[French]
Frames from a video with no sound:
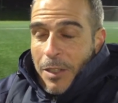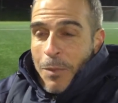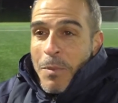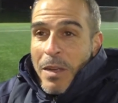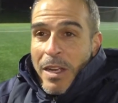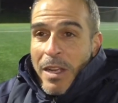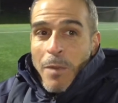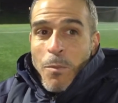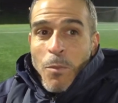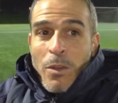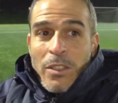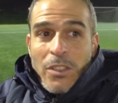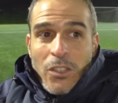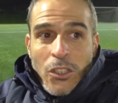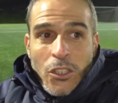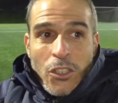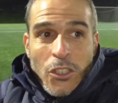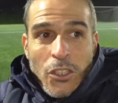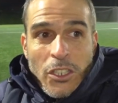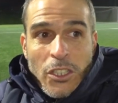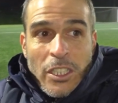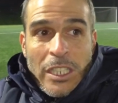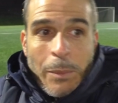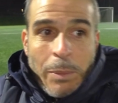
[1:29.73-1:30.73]
ben, Moi, ce
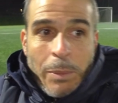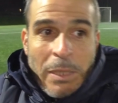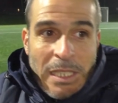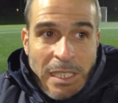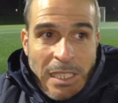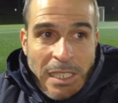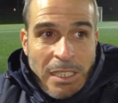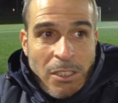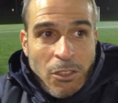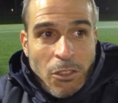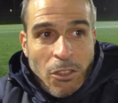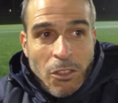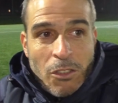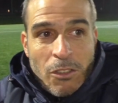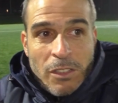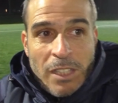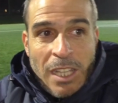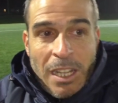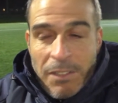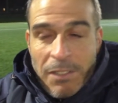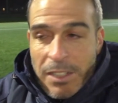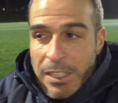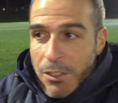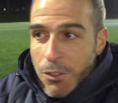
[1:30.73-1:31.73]
que j'apprécie dans le
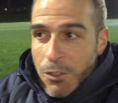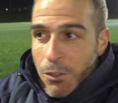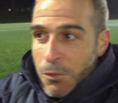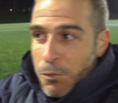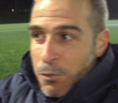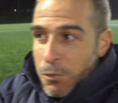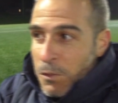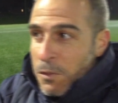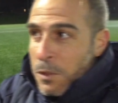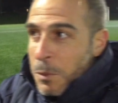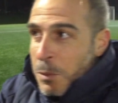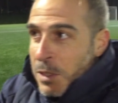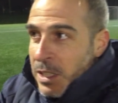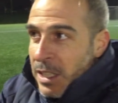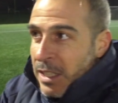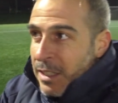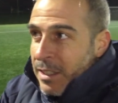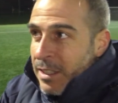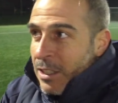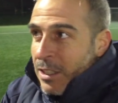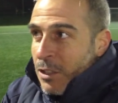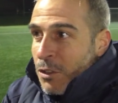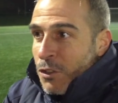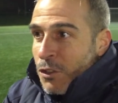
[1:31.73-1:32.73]
travail dans le foot
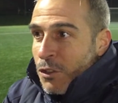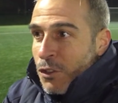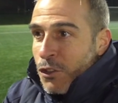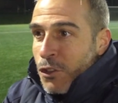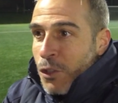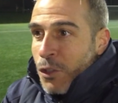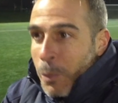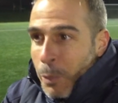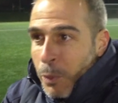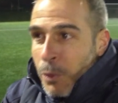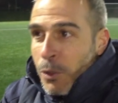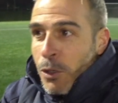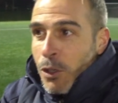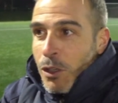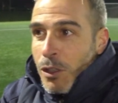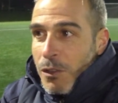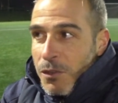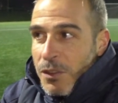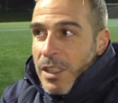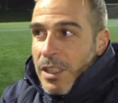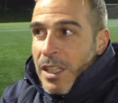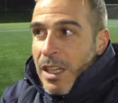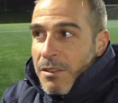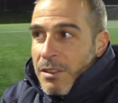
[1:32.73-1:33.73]
féminin, c'est que je peux
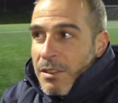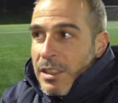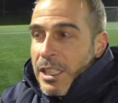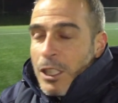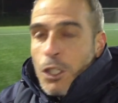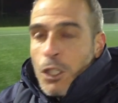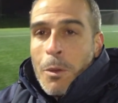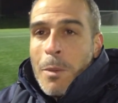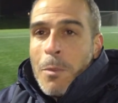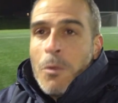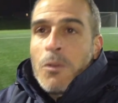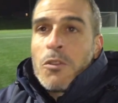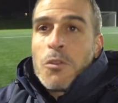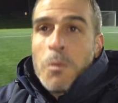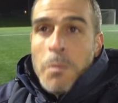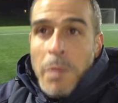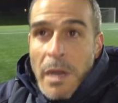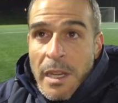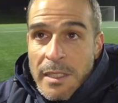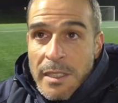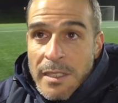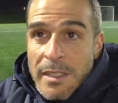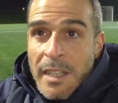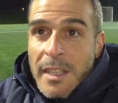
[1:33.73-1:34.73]
revenir avec énormément de
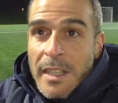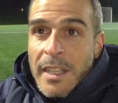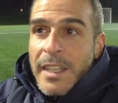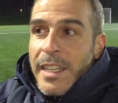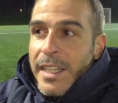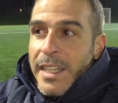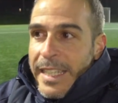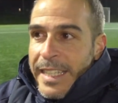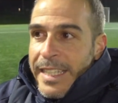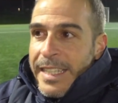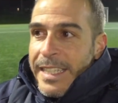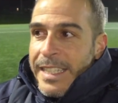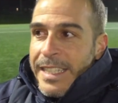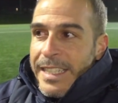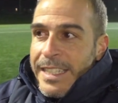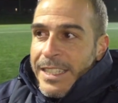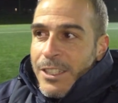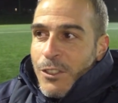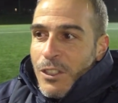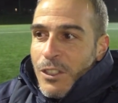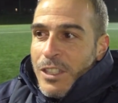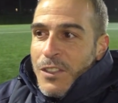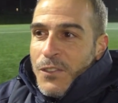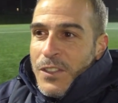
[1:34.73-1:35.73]
bases ah. et
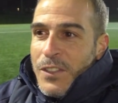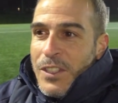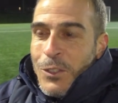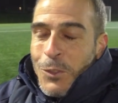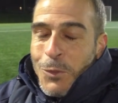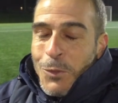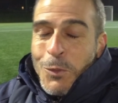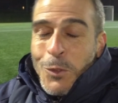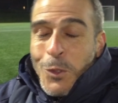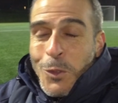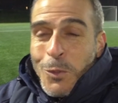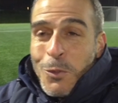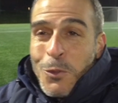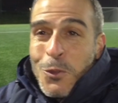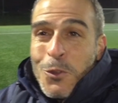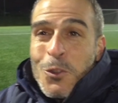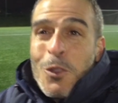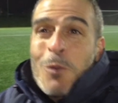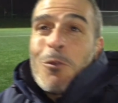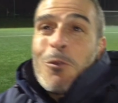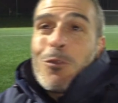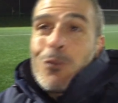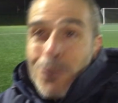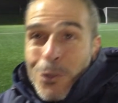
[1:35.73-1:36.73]
que les filles sont beaucoup plus
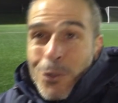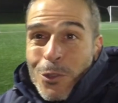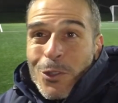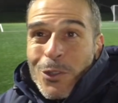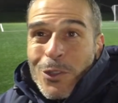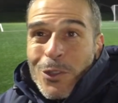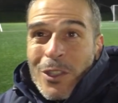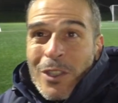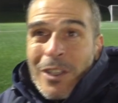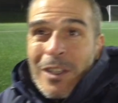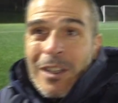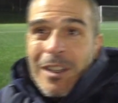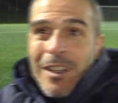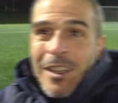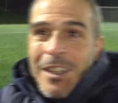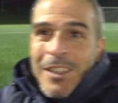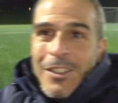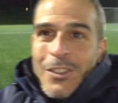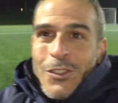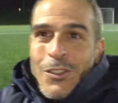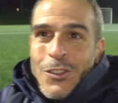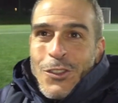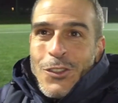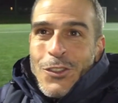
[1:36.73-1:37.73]
demandeuses
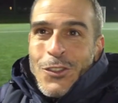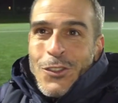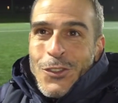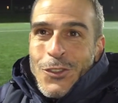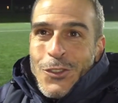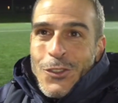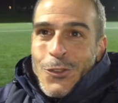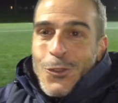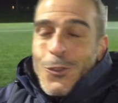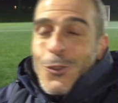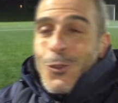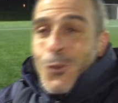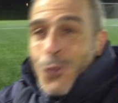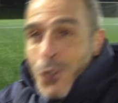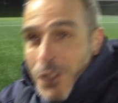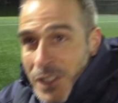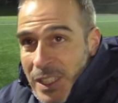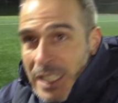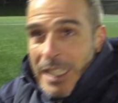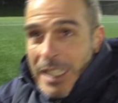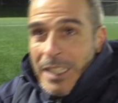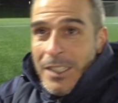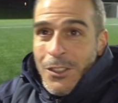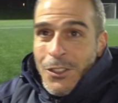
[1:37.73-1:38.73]
de, de, de
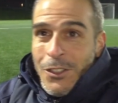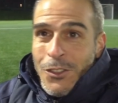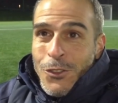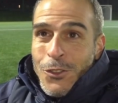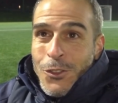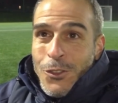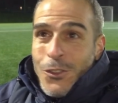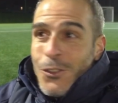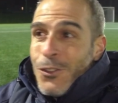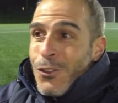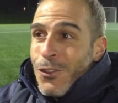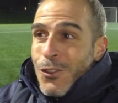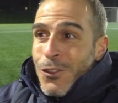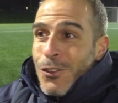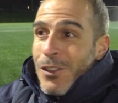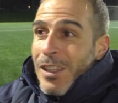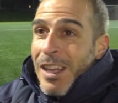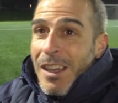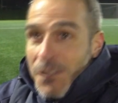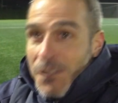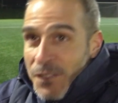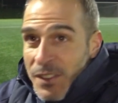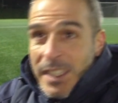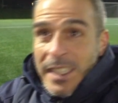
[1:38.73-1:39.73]
consignes,
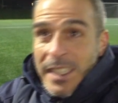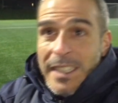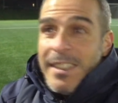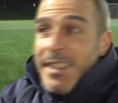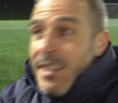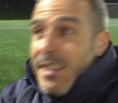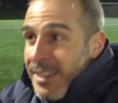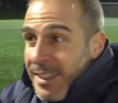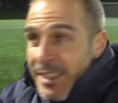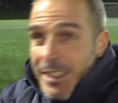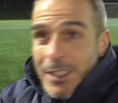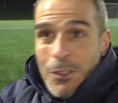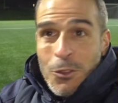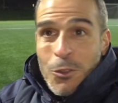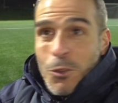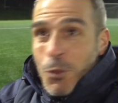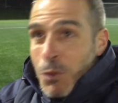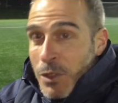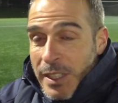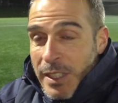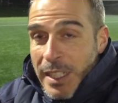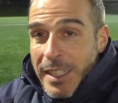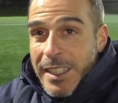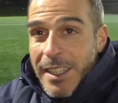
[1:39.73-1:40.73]
d'avis, d'idées, de
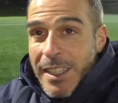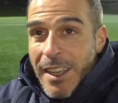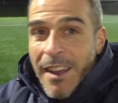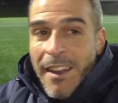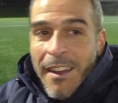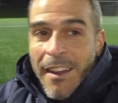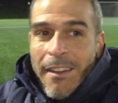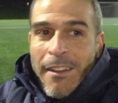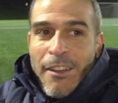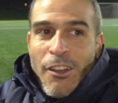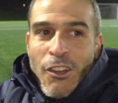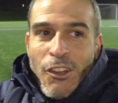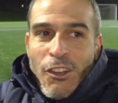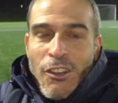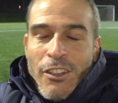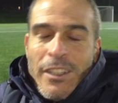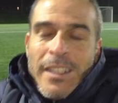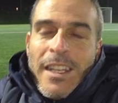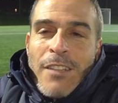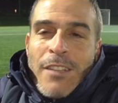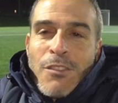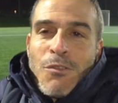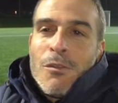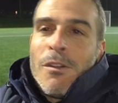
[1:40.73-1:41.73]
conseils que
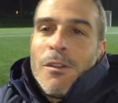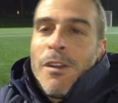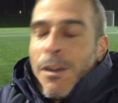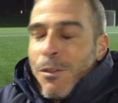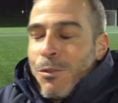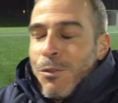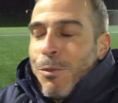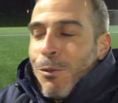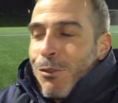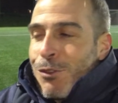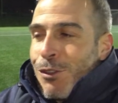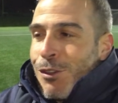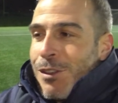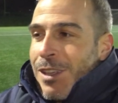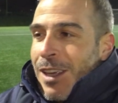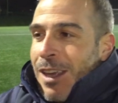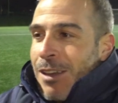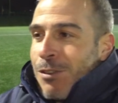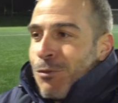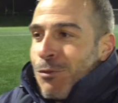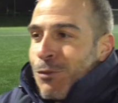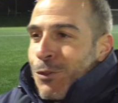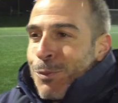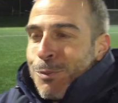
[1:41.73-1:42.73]
les garçons. Voilà, je pense que les
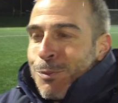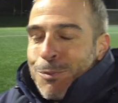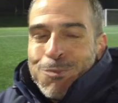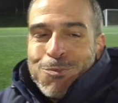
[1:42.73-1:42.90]
garçons